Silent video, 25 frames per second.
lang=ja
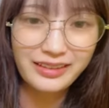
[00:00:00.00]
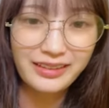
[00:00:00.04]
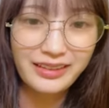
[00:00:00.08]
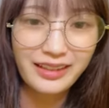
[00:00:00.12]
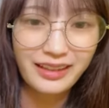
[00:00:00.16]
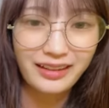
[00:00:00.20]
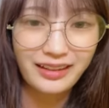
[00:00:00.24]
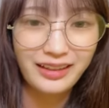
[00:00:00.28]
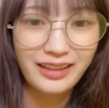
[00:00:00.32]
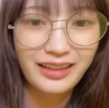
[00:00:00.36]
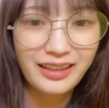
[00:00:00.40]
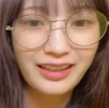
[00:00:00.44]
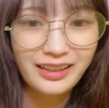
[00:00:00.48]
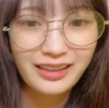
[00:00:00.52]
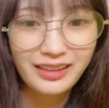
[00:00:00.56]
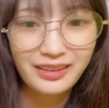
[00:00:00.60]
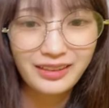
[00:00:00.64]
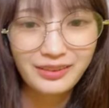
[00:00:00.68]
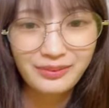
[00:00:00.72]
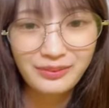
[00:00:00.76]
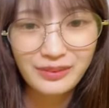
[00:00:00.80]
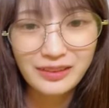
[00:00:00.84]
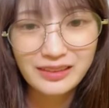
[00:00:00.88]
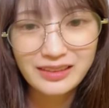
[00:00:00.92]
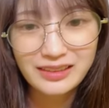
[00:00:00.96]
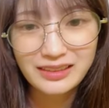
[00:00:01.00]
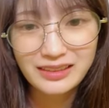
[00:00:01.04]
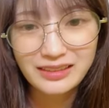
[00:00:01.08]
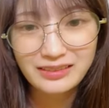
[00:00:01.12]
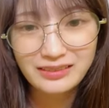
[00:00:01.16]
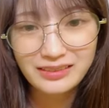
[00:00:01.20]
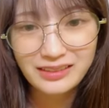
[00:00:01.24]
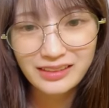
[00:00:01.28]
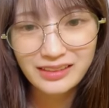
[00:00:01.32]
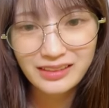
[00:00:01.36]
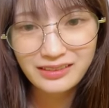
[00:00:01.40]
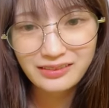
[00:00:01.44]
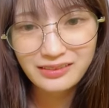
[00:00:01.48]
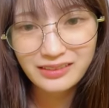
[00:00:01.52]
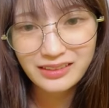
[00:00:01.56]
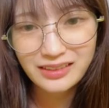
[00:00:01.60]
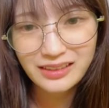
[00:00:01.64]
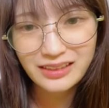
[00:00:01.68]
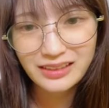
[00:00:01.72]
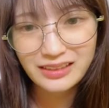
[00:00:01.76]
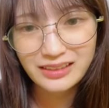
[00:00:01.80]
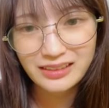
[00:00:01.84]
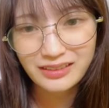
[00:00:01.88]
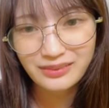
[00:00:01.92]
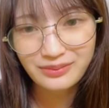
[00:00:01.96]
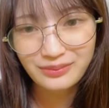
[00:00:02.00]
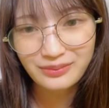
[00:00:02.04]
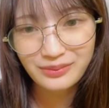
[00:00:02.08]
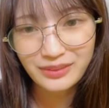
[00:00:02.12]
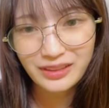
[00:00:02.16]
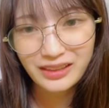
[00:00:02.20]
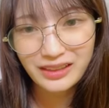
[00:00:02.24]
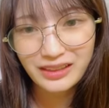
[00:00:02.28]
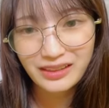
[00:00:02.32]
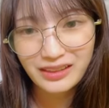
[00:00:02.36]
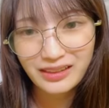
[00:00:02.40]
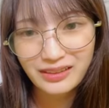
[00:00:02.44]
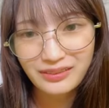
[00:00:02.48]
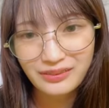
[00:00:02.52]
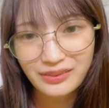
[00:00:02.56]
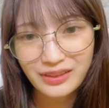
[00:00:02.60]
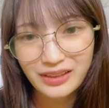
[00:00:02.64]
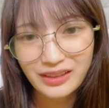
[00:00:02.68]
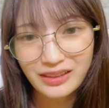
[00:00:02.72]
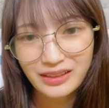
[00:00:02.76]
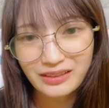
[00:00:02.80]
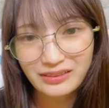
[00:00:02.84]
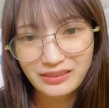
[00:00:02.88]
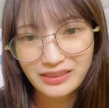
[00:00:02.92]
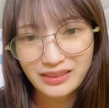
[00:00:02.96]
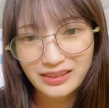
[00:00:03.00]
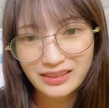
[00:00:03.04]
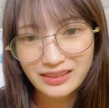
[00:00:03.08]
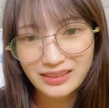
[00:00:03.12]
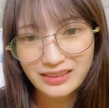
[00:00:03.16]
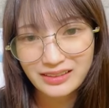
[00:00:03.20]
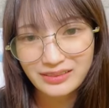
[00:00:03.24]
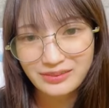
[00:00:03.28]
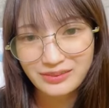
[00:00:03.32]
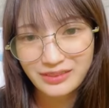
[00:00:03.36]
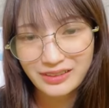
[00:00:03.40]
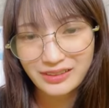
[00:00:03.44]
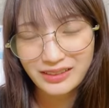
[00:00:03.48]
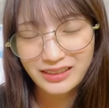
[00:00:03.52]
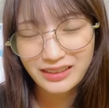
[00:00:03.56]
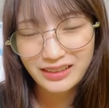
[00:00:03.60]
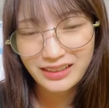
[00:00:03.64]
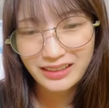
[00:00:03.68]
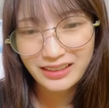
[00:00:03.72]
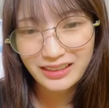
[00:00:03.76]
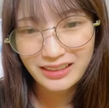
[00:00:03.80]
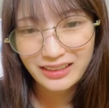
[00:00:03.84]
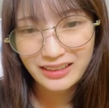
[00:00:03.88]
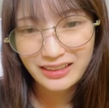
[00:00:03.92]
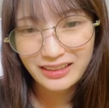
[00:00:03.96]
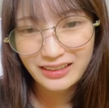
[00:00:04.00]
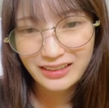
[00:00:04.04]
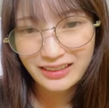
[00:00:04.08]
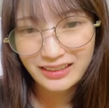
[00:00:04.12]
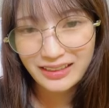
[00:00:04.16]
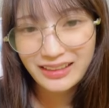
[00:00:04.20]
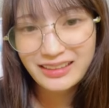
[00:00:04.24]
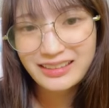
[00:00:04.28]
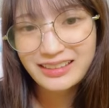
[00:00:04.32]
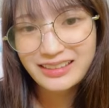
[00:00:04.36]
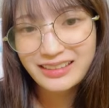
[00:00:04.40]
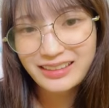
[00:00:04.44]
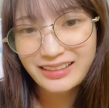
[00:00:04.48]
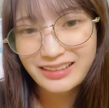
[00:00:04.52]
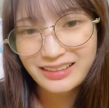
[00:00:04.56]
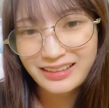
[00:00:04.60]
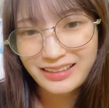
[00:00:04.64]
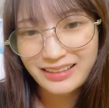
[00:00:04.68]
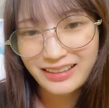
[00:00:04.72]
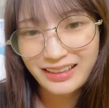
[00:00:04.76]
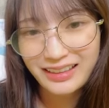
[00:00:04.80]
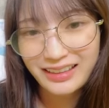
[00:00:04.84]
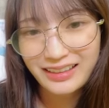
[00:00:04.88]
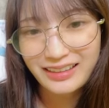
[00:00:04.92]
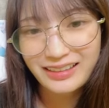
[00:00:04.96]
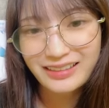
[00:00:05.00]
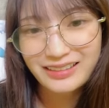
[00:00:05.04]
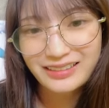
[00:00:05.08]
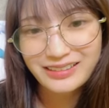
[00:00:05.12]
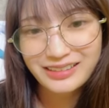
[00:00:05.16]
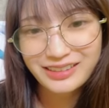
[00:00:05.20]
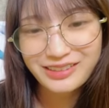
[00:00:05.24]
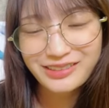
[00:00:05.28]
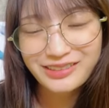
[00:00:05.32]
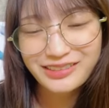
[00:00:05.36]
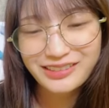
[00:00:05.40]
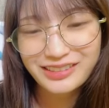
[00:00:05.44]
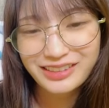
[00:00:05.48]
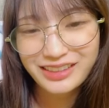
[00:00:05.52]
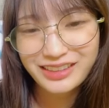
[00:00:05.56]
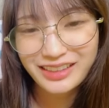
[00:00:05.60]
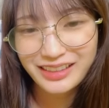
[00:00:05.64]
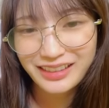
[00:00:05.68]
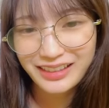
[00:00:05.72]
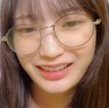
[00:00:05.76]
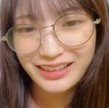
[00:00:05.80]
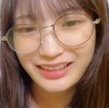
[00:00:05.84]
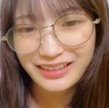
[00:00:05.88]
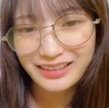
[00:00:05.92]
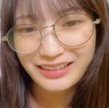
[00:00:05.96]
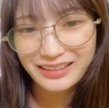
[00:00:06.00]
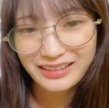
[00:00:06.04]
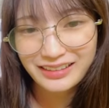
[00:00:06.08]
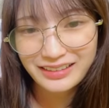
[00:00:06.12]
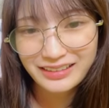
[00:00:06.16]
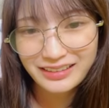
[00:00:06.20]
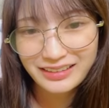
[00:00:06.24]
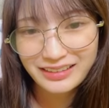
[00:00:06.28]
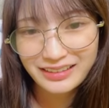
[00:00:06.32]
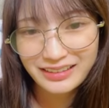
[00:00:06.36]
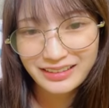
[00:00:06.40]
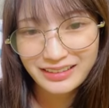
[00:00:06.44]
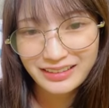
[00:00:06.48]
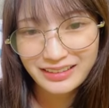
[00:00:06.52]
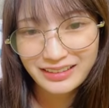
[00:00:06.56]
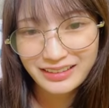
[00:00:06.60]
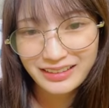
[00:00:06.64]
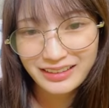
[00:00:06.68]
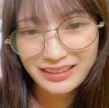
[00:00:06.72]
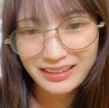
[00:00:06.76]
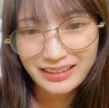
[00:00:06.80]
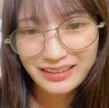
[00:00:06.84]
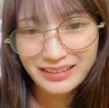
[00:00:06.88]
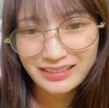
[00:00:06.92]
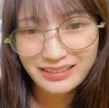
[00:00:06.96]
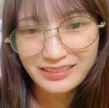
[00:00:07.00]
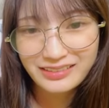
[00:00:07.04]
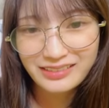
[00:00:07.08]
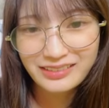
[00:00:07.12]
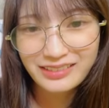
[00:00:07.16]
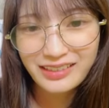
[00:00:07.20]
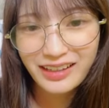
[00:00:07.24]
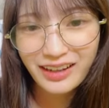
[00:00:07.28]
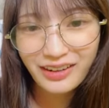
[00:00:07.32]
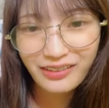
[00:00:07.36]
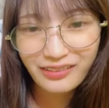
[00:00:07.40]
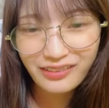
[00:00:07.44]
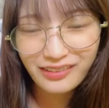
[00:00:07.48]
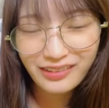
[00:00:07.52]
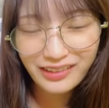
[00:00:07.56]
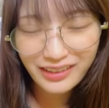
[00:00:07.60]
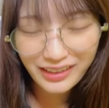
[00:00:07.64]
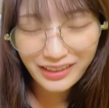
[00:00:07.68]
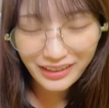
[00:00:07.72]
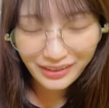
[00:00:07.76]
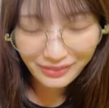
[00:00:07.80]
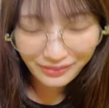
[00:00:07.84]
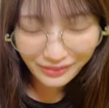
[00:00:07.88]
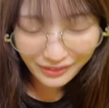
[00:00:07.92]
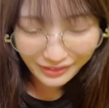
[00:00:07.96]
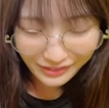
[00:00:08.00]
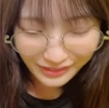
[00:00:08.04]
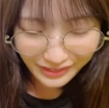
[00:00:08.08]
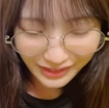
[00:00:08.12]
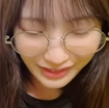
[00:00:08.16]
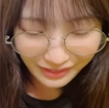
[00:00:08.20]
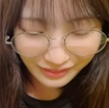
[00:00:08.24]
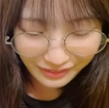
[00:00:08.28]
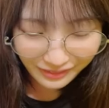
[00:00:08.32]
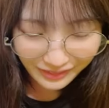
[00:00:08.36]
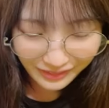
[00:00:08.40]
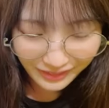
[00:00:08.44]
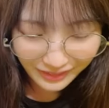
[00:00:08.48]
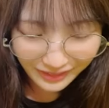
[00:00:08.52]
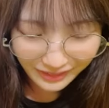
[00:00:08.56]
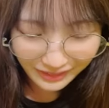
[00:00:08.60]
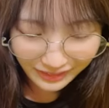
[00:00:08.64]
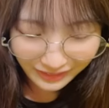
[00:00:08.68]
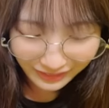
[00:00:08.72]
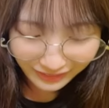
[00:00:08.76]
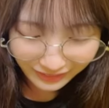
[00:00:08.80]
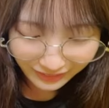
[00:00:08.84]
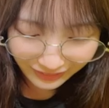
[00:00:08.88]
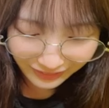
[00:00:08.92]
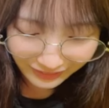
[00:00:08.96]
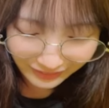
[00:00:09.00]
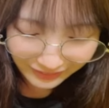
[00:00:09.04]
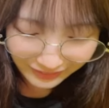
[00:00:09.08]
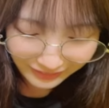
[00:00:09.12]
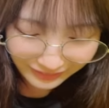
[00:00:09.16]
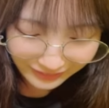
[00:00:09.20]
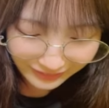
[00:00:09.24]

だね別に裏声でいいじゃんみんながみんな同じでも確かにねそうだね裏声も裏声でなんか